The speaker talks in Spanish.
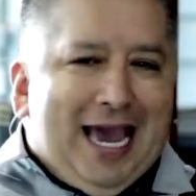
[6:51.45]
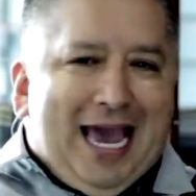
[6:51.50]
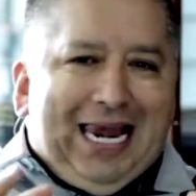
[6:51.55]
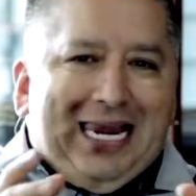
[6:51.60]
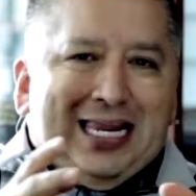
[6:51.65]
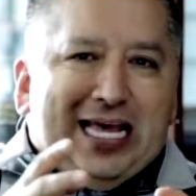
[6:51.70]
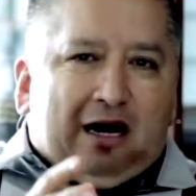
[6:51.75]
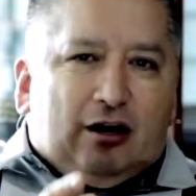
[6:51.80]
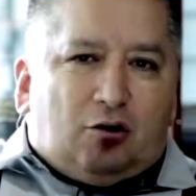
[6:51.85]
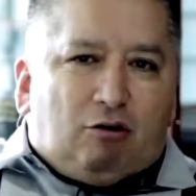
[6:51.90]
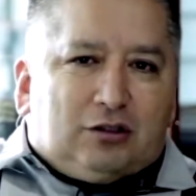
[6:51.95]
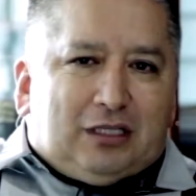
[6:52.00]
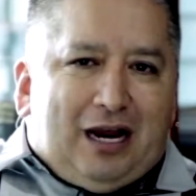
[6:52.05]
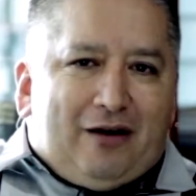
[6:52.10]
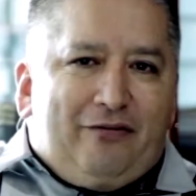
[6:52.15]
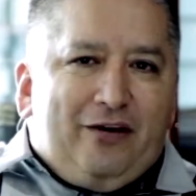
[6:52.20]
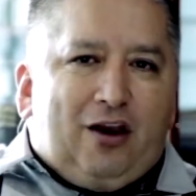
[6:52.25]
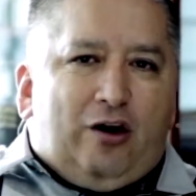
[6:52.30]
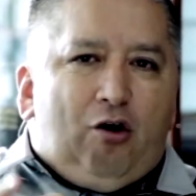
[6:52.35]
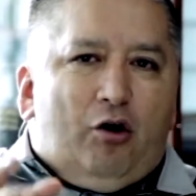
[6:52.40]
El
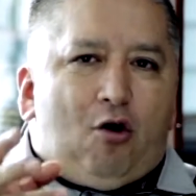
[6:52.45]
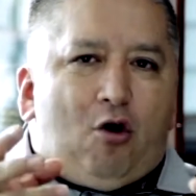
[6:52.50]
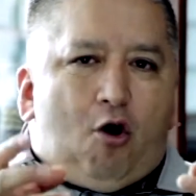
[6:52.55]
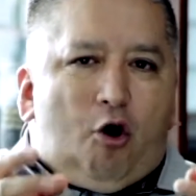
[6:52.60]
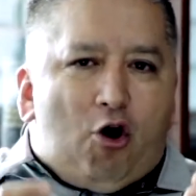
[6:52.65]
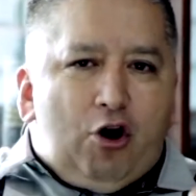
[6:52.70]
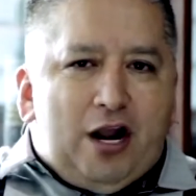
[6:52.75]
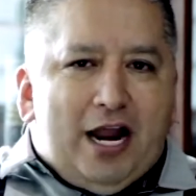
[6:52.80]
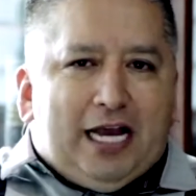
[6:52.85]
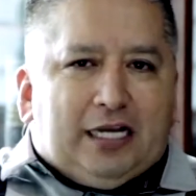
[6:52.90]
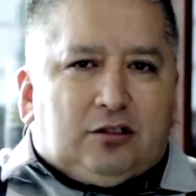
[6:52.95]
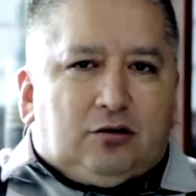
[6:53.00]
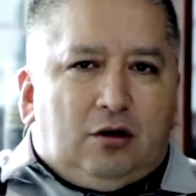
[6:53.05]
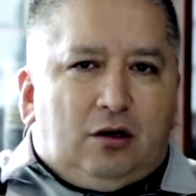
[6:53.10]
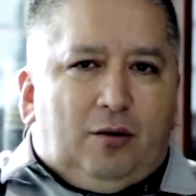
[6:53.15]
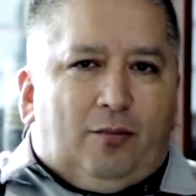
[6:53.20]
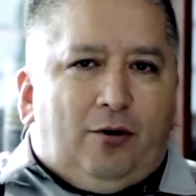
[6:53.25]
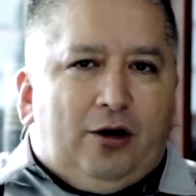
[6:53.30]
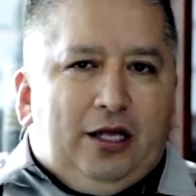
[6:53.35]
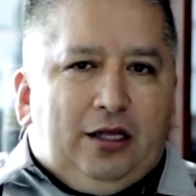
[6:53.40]
narcotráfico
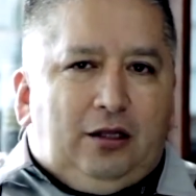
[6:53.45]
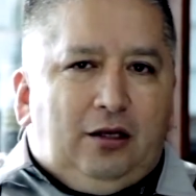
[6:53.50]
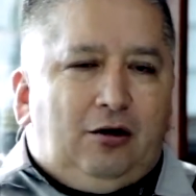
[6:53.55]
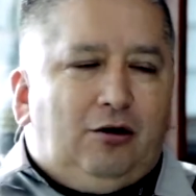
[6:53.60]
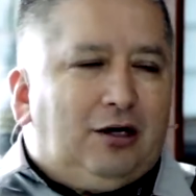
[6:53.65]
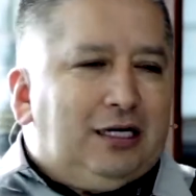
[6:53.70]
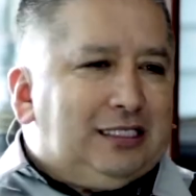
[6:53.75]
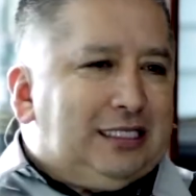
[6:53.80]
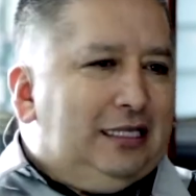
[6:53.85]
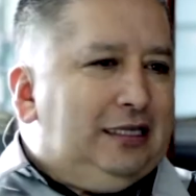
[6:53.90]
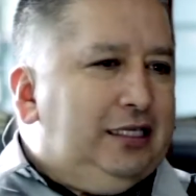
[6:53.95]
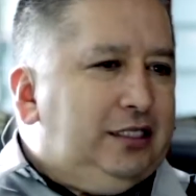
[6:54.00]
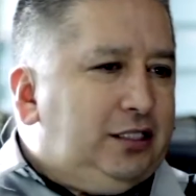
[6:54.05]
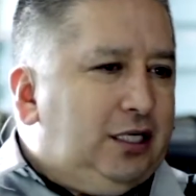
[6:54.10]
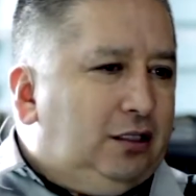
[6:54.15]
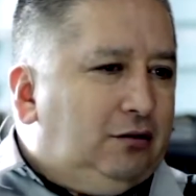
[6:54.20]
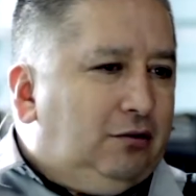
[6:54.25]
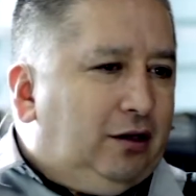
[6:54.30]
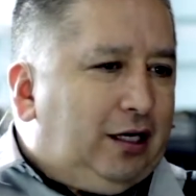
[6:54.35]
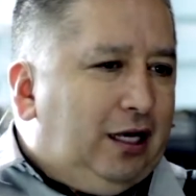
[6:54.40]
conexo a lo político. ¿Qué están
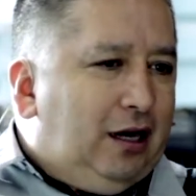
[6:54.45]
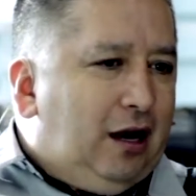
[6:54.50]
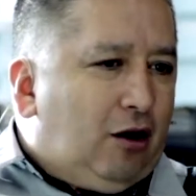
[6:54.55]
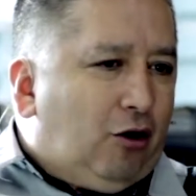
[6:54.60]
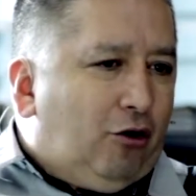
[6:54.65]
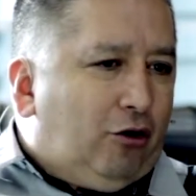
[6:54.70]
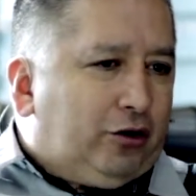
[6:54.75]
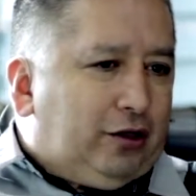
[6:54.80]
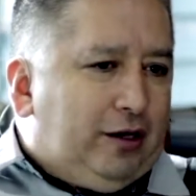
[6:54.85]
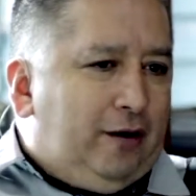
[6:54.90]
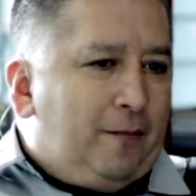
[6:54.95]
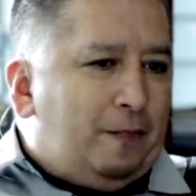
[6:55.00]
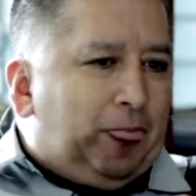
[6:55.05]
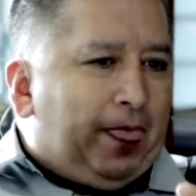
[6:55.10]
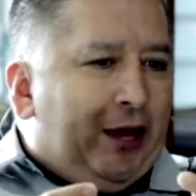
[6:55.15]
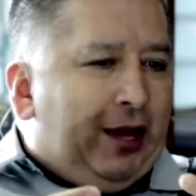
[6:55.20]
diciendo aquí la Corte?